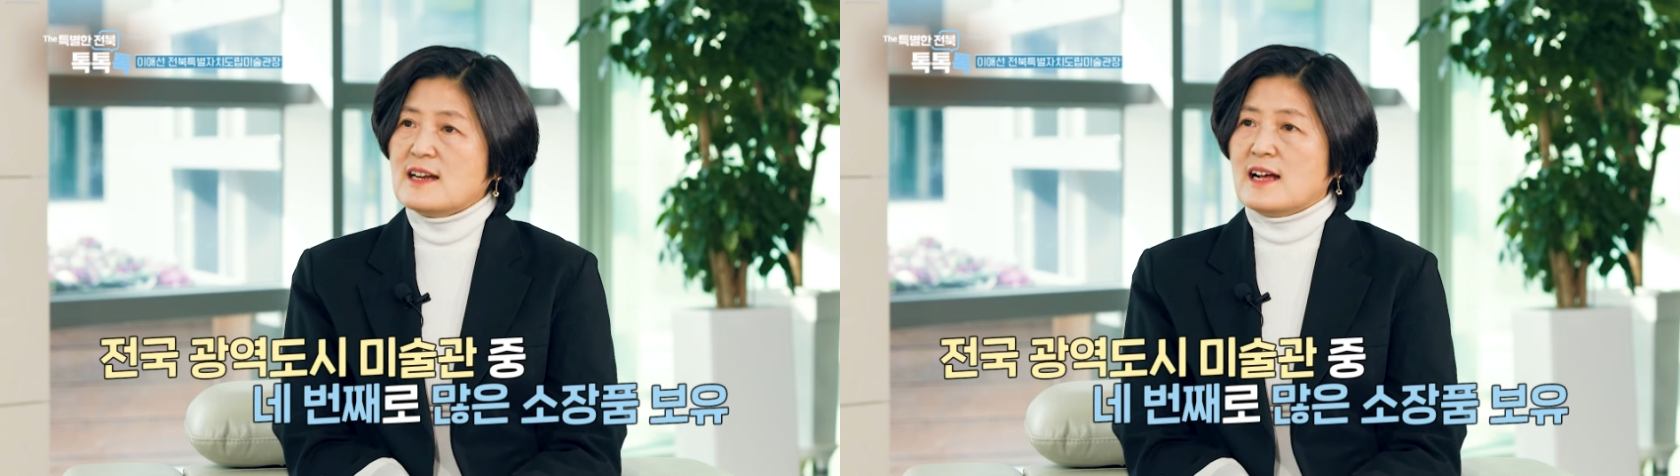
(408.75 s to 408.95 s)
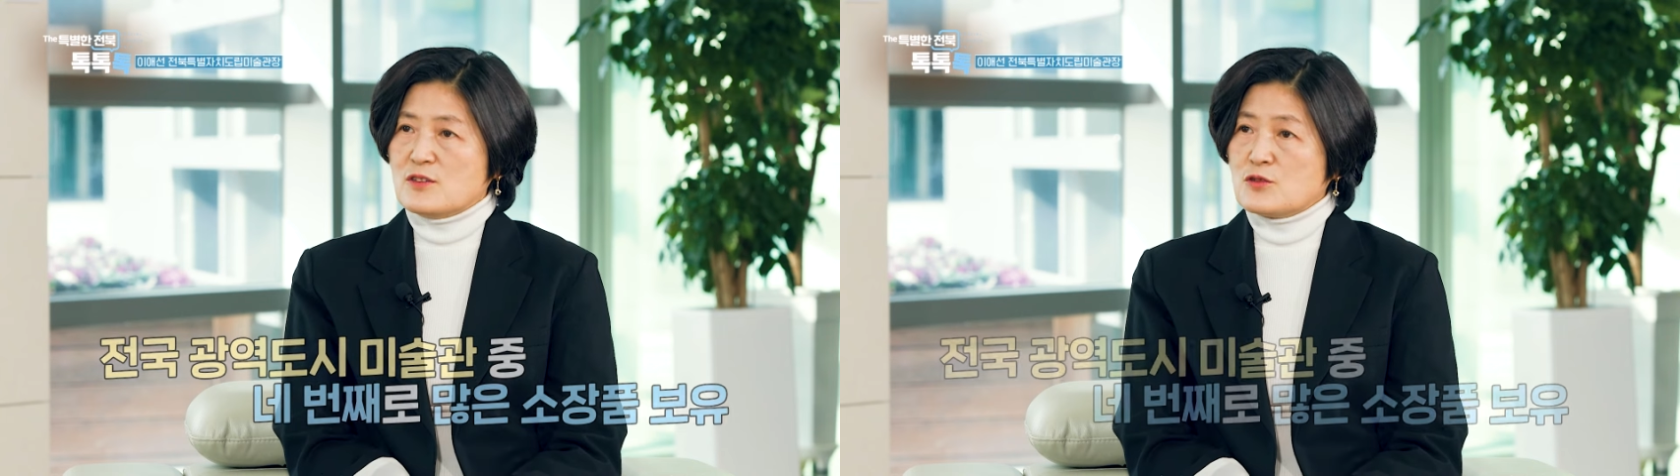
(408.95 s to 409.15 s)

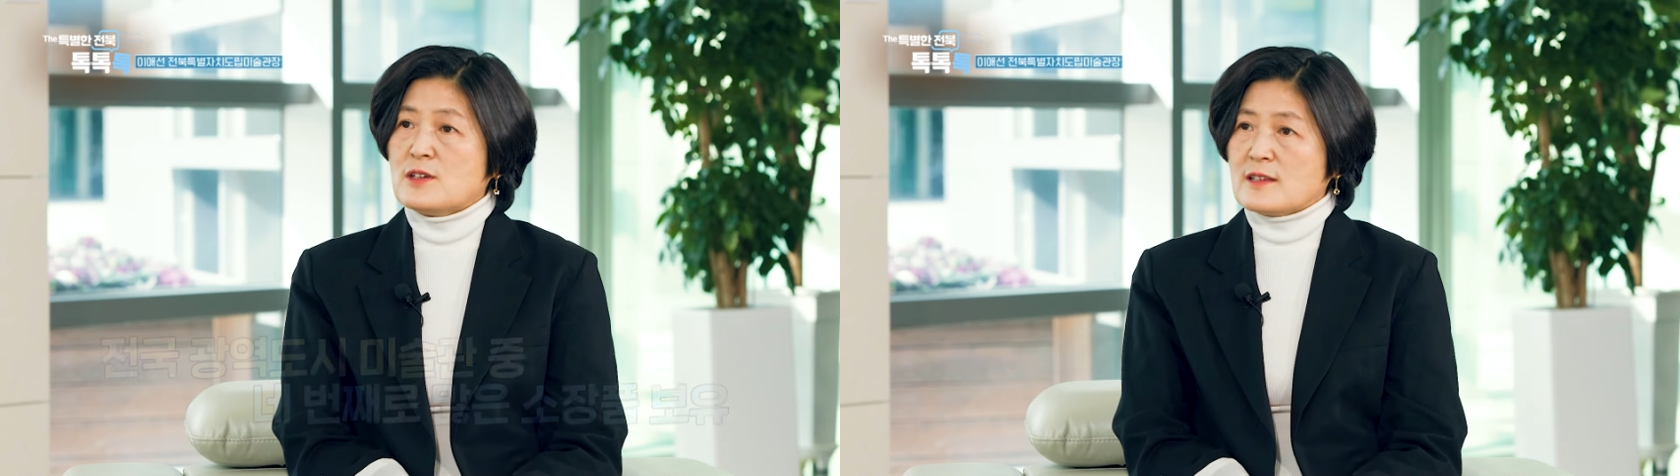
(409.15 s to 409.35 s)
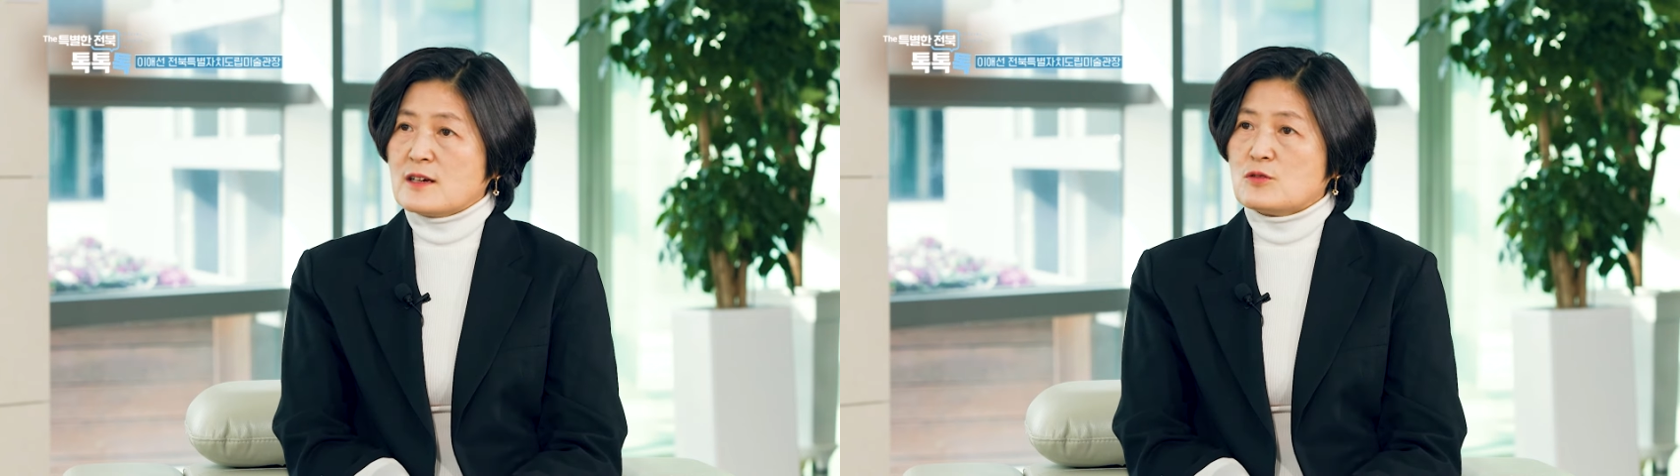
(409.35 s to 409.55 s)
알 수
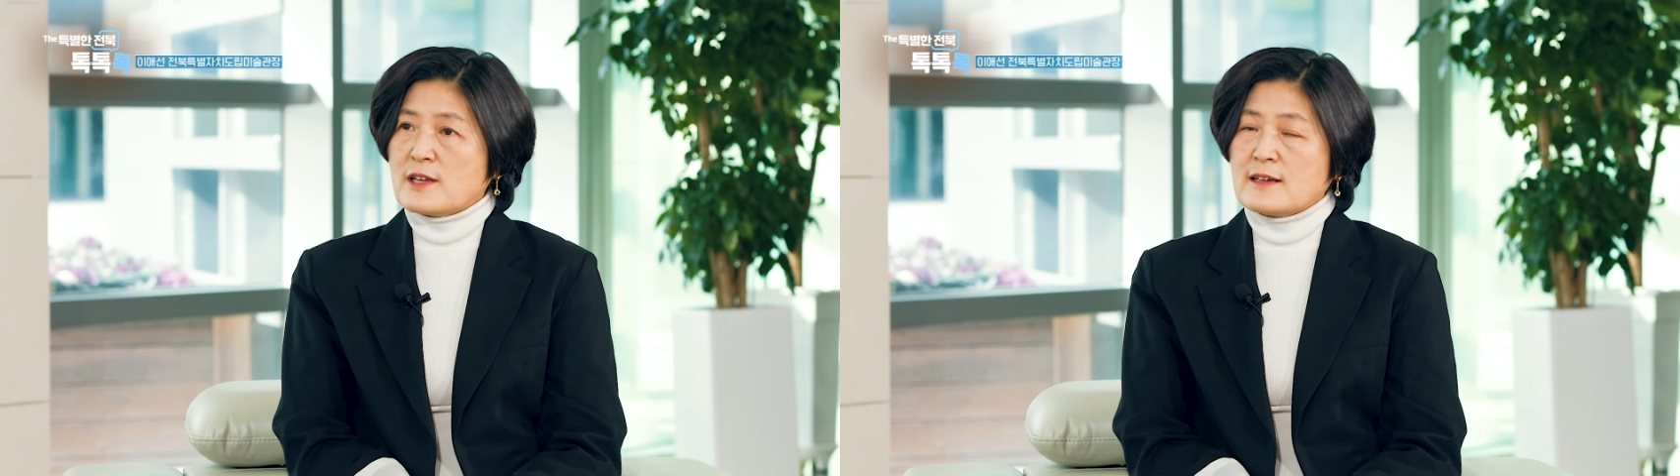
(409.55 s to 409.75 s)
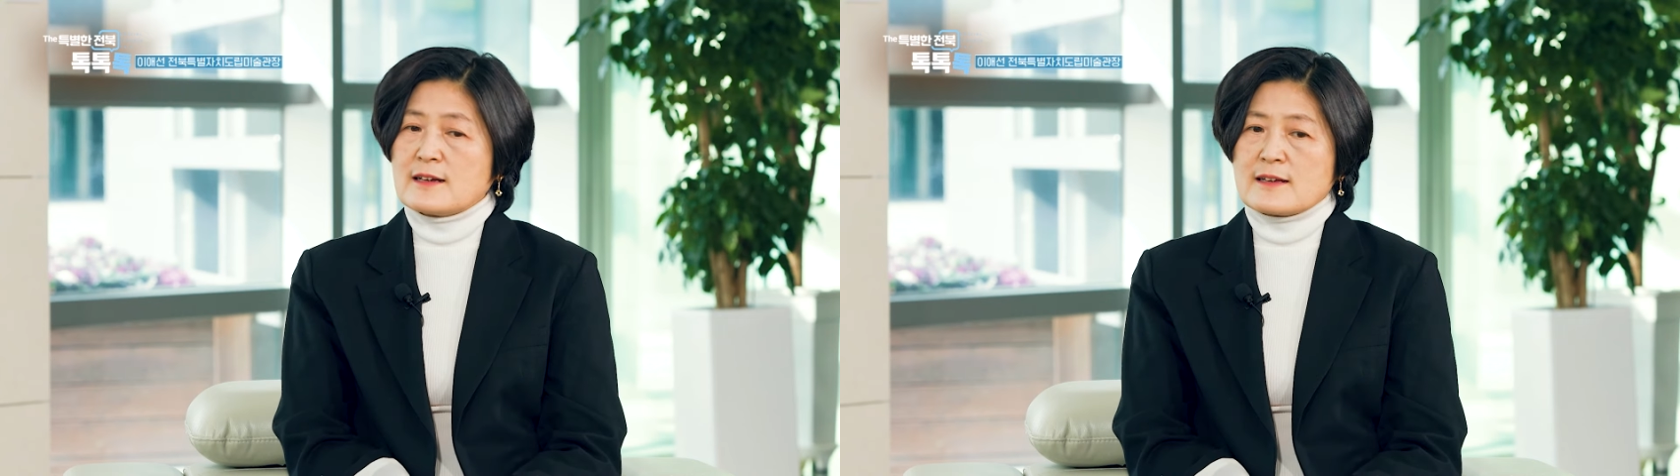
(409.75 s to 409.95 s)
있다고
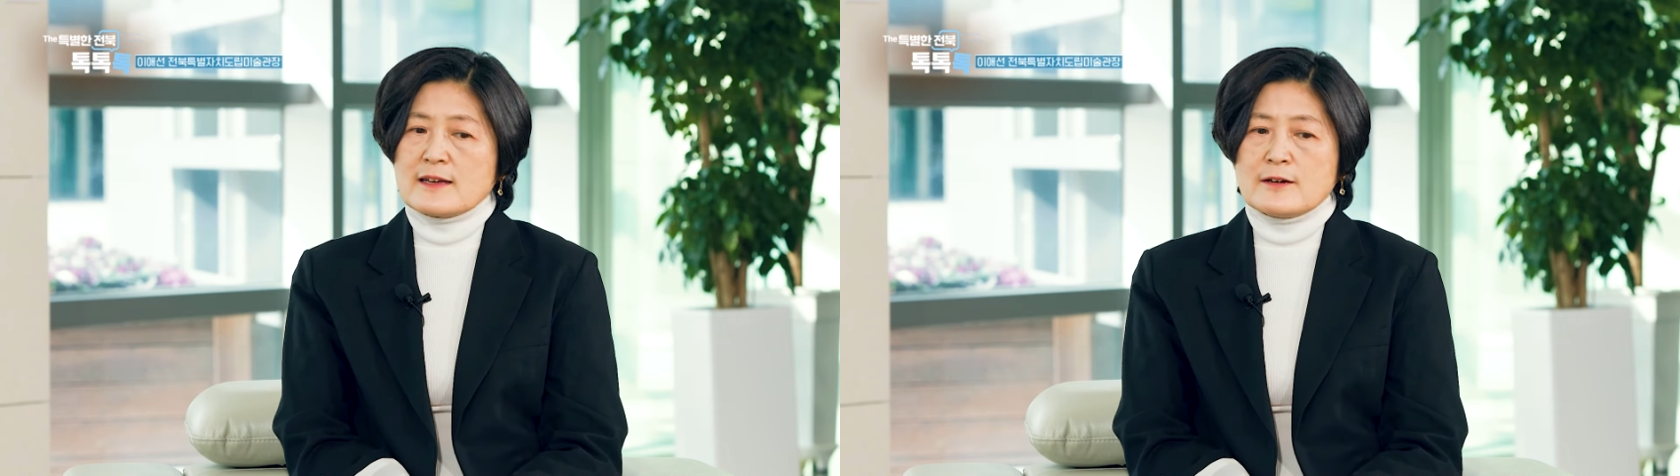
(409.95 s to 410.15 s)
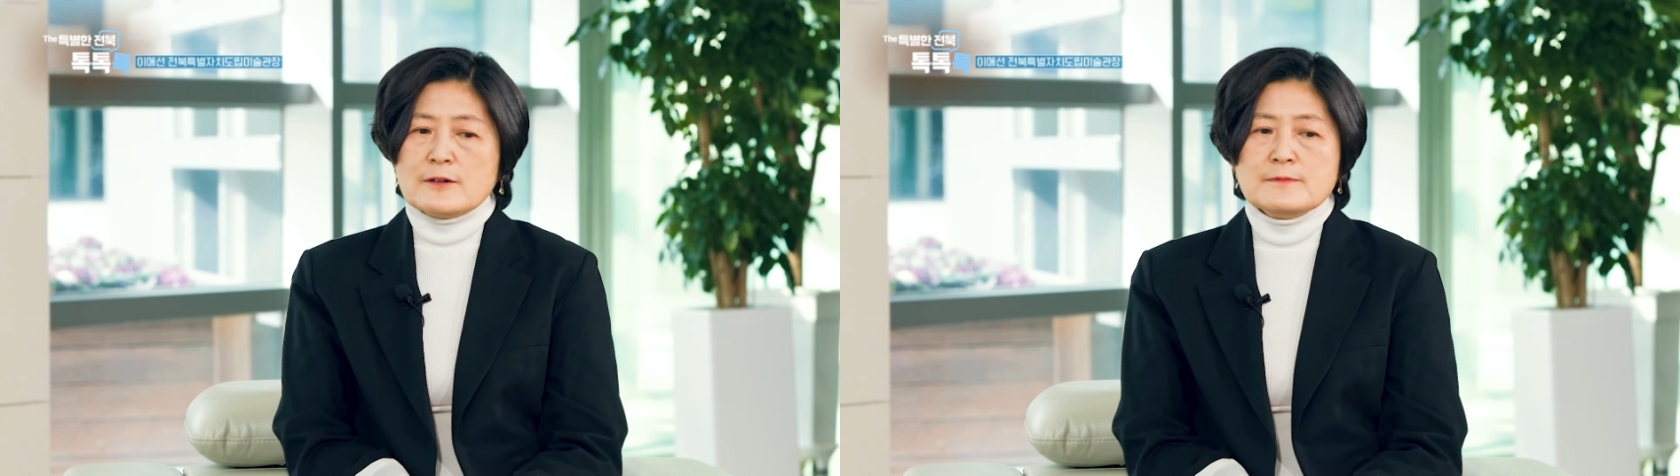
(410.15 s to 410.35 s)

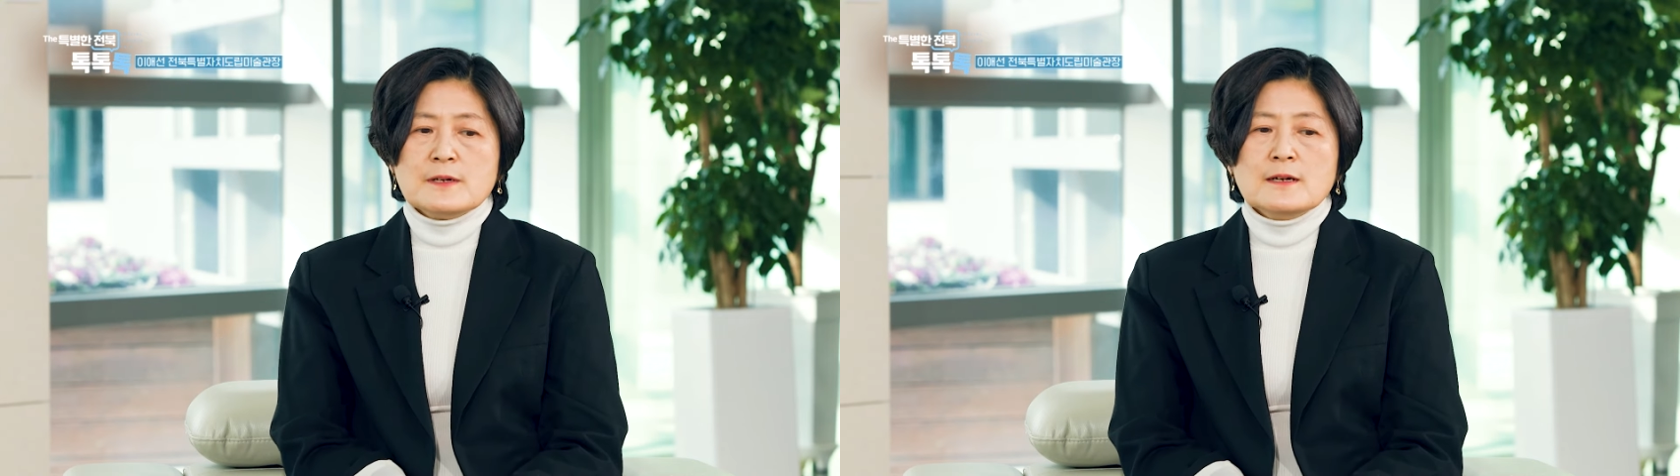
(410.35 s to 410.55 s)
생각해요.